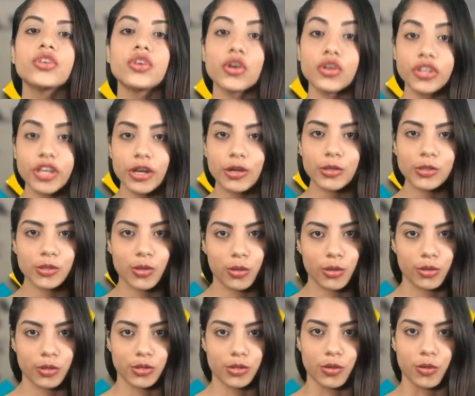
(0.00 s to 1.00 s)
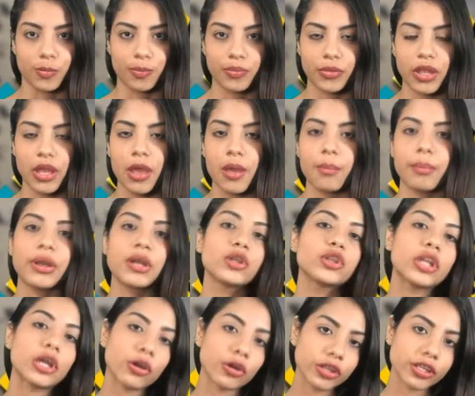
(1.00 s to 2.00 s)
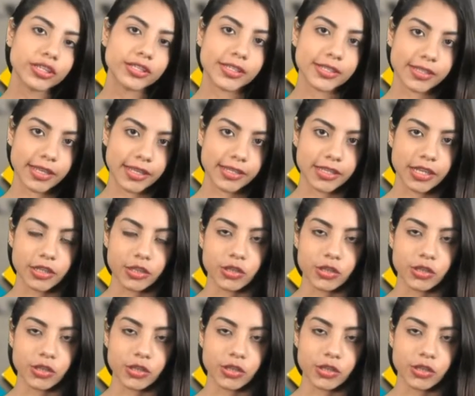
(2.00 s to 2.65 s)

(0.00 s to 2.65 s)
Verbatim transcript: Yo ya los conozco, pero tengo 16